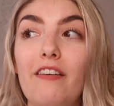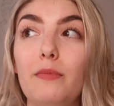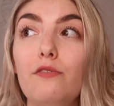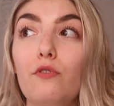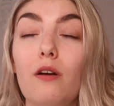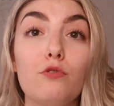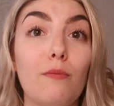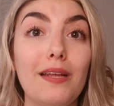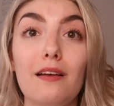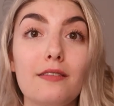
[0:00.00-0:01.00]
famille veut comme se
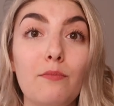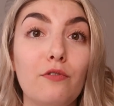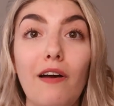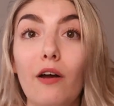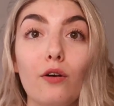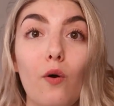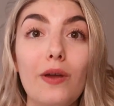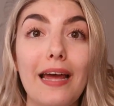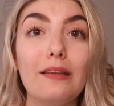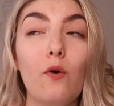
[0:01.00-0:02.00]
mettre ensemble pour faire un gros
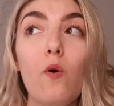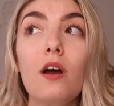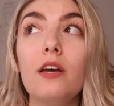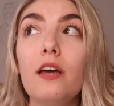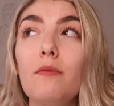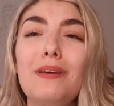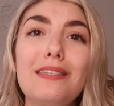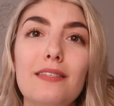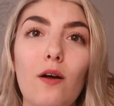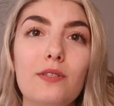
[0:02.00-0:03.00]
cadeau. Puis
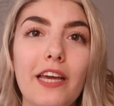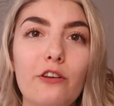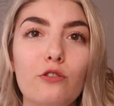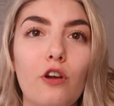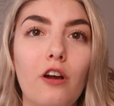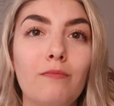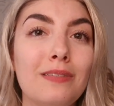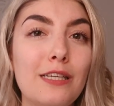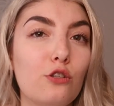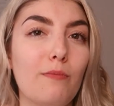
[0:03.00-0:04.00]
sinon, c'est quelque chose que comme
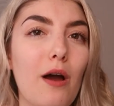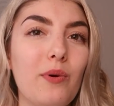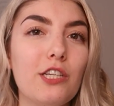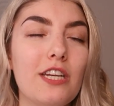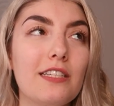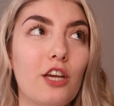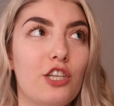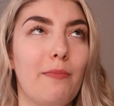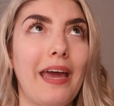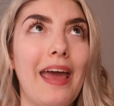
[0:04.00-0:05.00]
c'est sur ma wishlist que
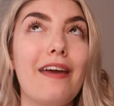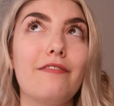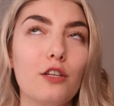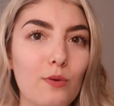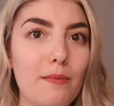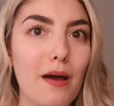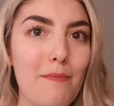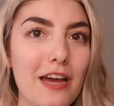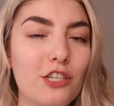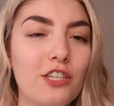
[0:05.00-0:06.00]
j'aimerais éventuellement
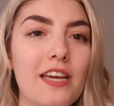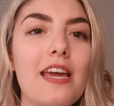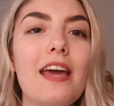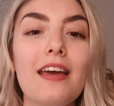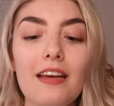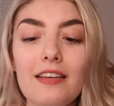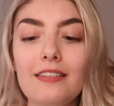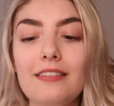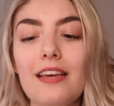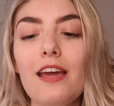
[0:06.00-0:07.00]
m'acheter
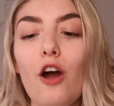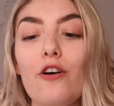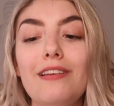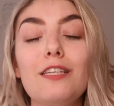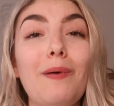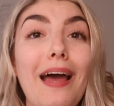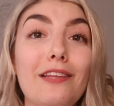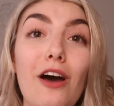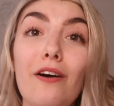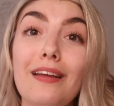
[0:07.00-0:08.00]
c'est un
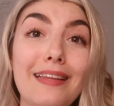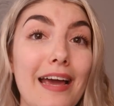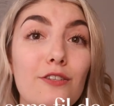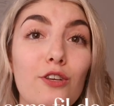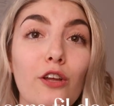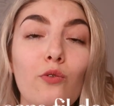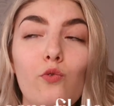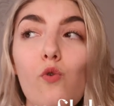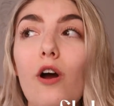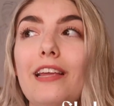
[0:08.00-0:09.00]
aspirateur Dyson
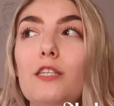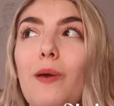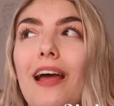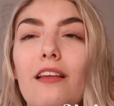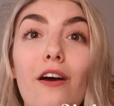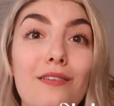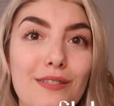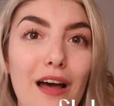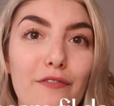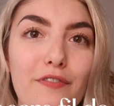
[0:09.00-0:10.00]
ou un aspirateur
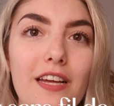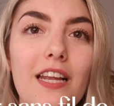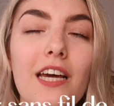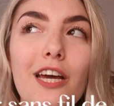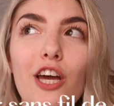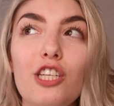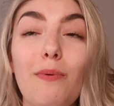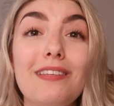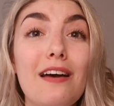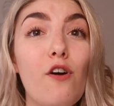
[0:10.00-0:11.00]
sans fil.
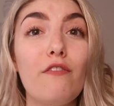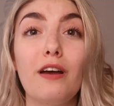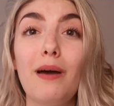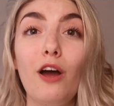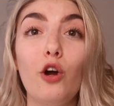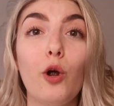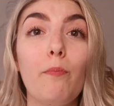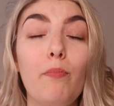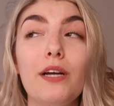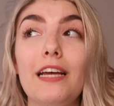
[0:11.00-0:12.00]
J'aimerais savoir vraiment un
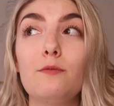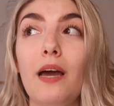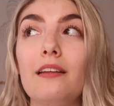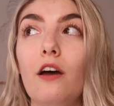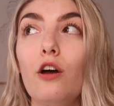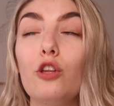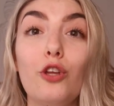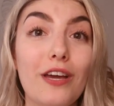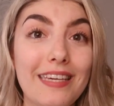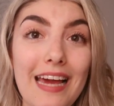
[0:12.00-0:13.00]
bon aspirateur
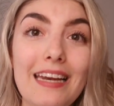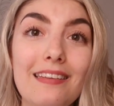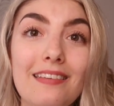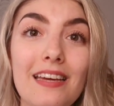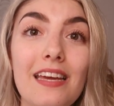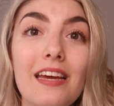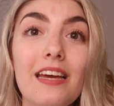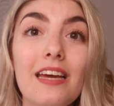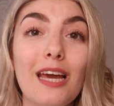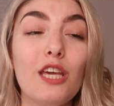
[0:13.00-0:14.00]
de qualité
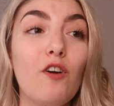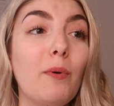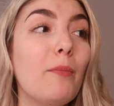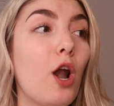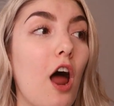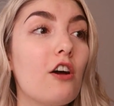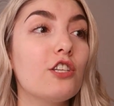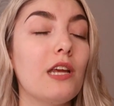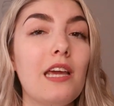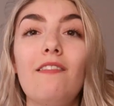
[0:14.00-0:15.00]
qui va pas me
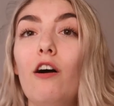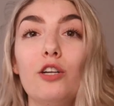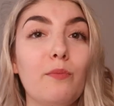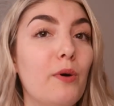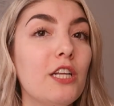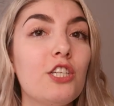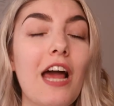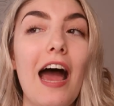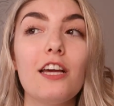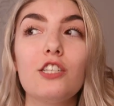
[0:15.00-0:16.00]
lâcher, qui va avoir une bonne
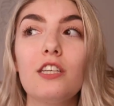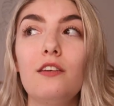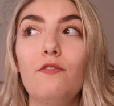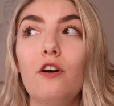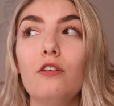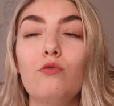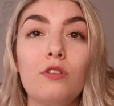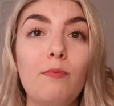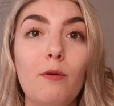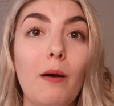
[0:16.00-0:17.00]
charge, qui va tout
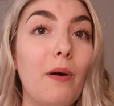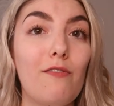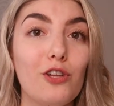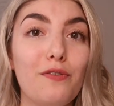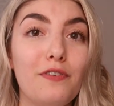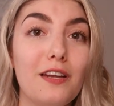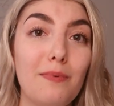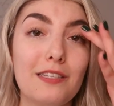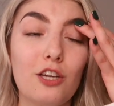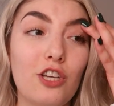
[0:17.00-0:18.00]
simplement pas avoir de fil
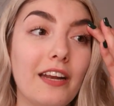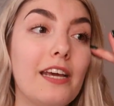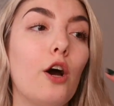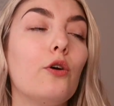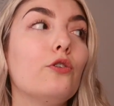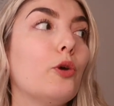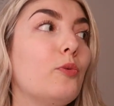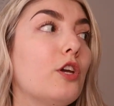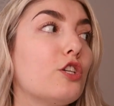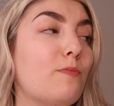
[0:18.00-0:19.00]
parce que j'en ai un
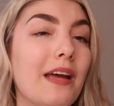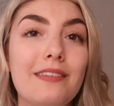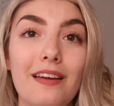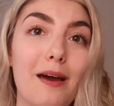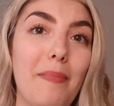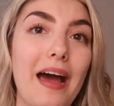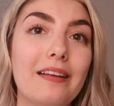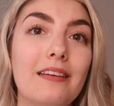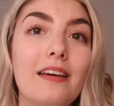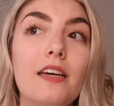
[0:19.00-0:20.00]
depuis que je suis partie en
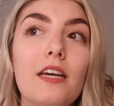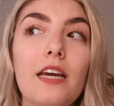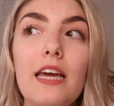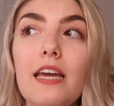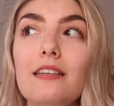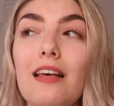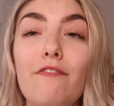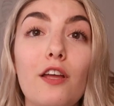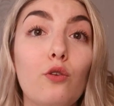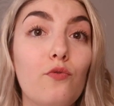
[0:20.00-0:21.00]
appart. Et ça
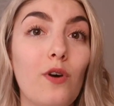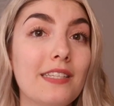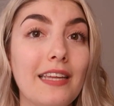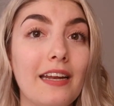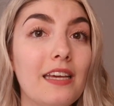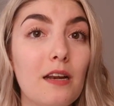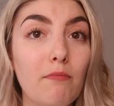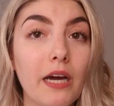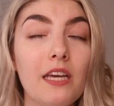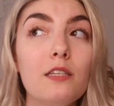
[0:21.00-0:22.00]
fait deux fois cette année qu'il
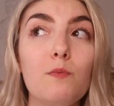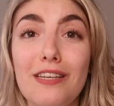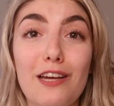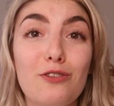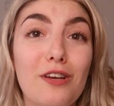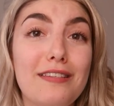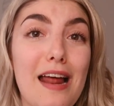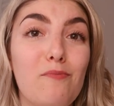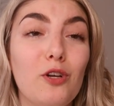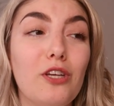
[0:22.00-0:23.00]
brise. Ça, c'est quelque chose que si
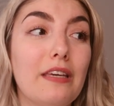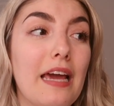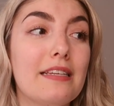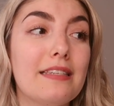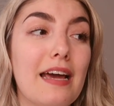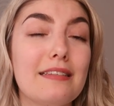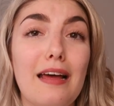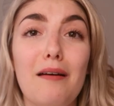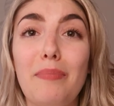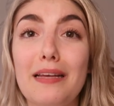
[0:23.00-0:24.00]
la moi de 15-16
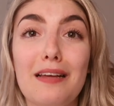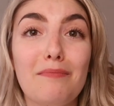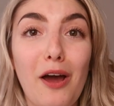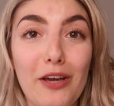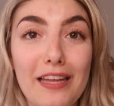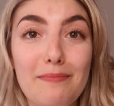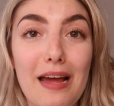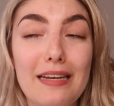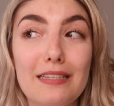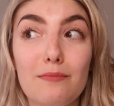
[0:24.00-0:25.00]
ans, présentement, regarder ma
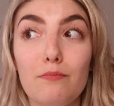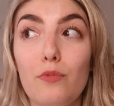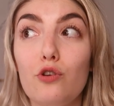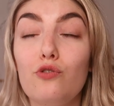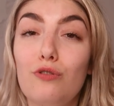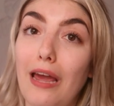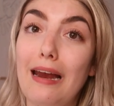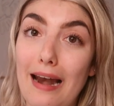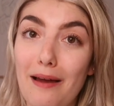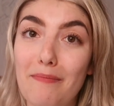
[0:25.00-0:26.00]
liste, me jugerait
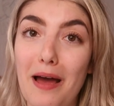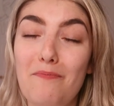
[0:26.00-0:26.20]
clairement